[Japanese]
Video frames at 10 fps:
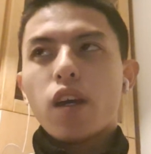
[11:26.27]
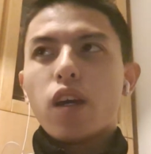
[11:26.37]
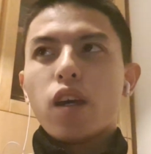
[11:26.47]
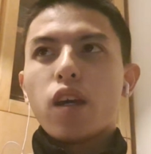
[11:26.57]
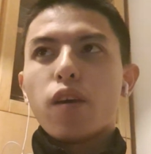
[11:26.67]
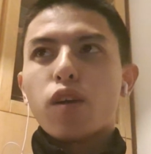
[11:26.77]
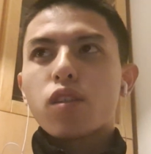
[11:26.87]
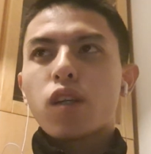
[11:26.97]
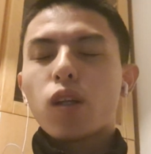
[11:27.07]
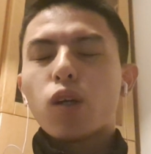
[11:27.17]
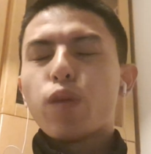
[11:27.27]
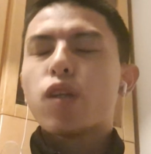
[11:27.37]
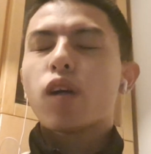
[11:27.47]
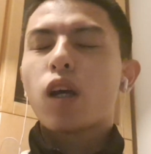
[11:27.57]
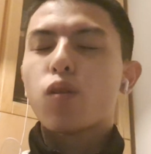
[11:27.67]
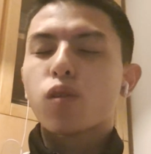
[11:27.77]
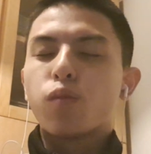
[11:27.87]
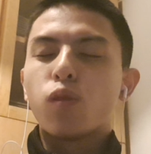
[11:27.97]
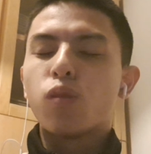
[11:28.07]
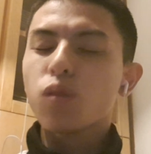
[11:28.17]
えー、さ三浦佳生君
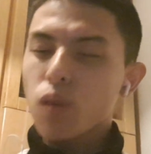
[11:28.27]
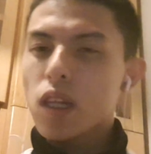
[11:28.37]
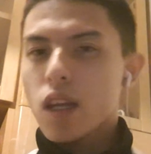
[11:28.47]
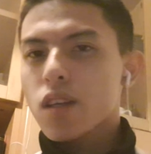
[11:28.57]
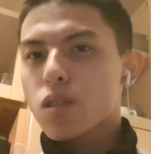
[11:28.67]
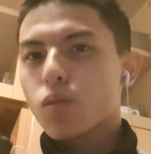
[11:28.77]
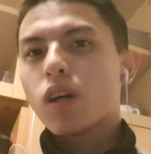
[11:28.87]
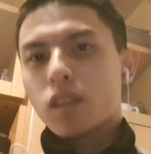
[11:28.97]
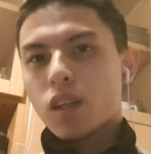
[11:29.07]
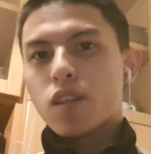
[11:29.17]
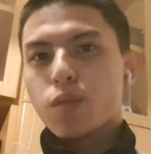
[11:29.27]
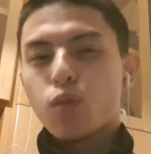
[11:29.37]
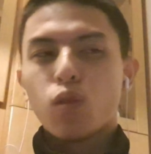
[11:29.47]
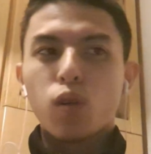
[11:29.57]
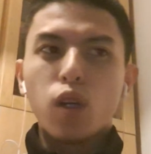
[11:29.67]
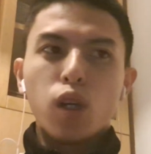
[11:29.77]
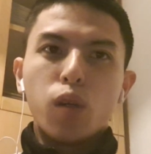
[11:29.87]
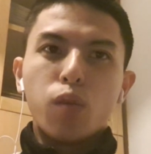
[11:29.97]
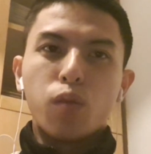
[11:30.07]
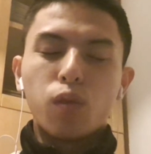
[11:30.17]
も本当にね、すごかったです。も
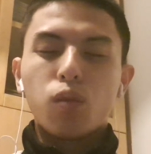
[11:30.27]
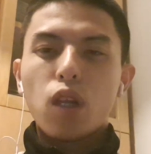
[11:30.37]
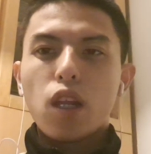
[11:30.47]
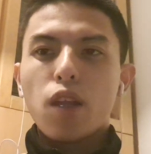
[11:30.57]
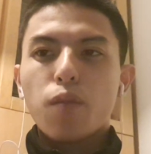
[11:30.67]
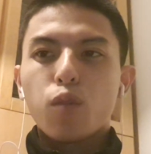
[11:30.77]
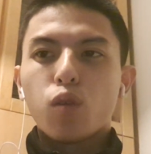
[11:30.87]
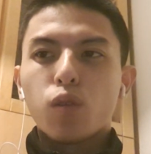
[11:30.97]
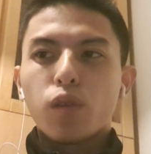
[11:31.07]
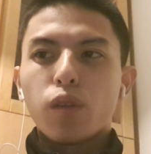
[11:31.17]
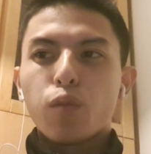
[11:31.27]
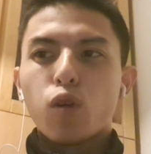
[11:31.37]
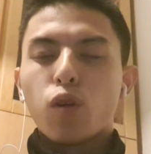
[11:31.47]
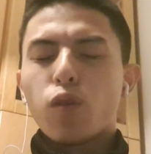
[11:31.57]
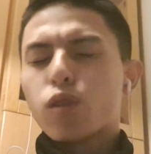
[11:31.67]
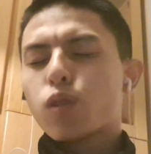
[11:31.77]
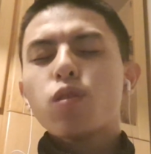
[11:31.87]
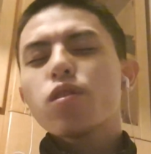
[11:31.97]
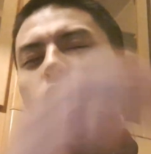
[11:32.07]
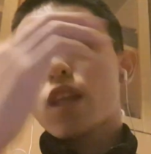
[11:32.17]
う本当にもう、もうす
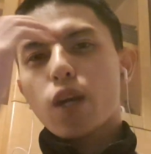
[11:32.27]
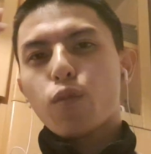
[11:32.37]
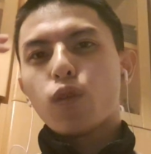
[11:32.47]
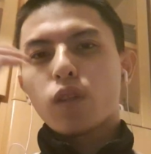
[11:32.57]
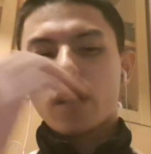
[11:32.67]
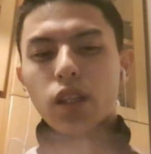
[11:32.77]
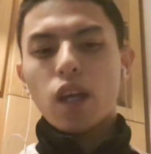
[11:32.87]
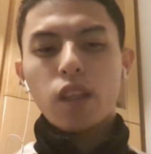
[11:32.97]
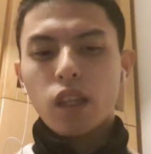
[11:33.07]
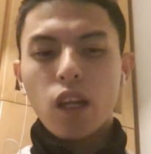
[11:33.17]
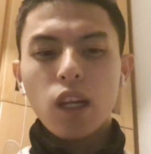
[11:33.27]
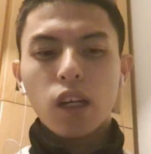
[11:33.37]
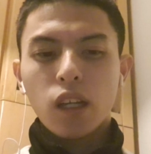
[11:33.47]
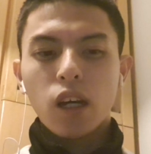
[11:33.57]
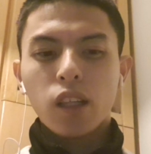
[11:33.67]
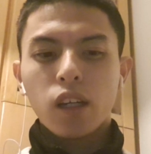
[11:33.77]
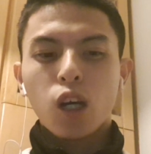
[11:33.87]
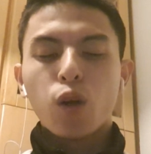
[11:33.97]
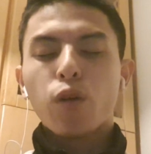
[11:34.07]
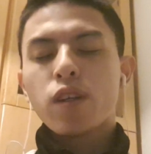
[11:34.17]
ごすぎて、もうね、何があった
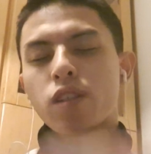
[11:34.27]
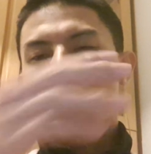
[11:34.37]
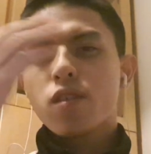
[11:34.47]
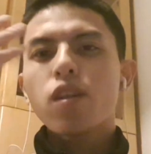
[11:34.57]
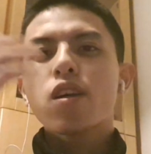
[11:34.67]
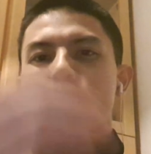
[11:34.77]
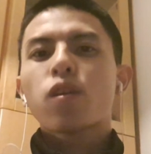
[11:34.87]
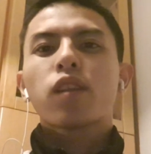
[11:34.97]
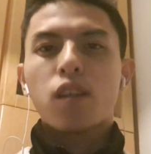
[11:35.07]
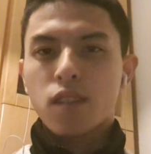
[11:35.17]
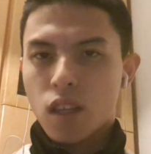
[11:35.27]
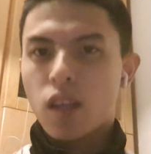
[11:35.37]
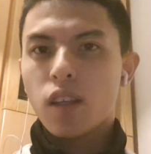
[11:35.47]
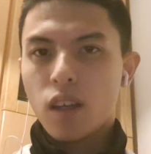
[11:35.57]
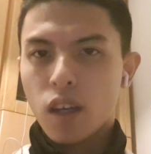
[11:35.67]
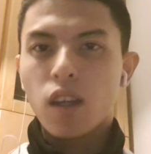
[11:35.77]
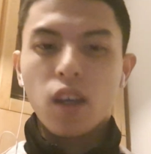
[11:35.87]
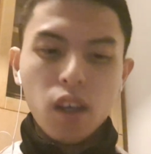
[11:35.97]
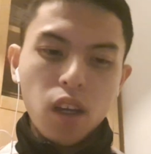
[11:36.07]
かを忘れるぐらいすごかったですね。はい。